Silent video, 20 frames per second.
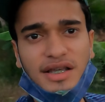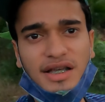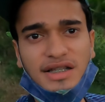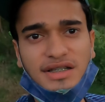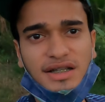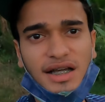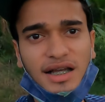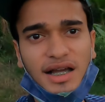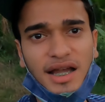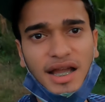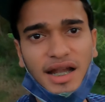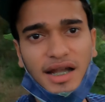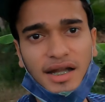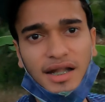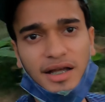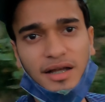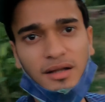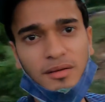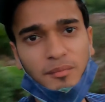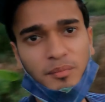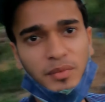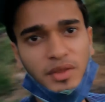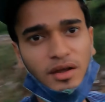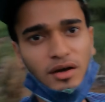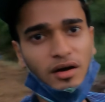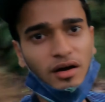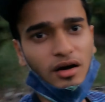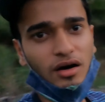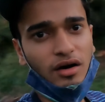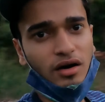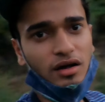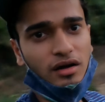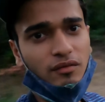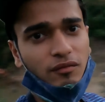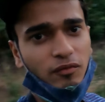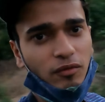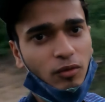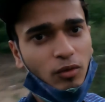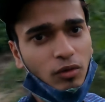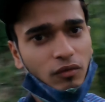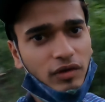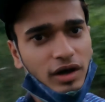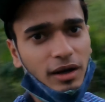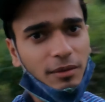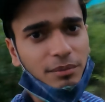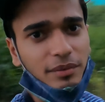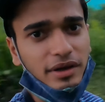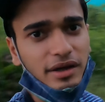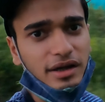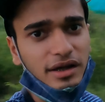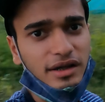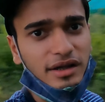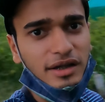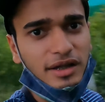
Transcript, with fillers: ये इसका यहाँ एंड है और वो वहाँ पे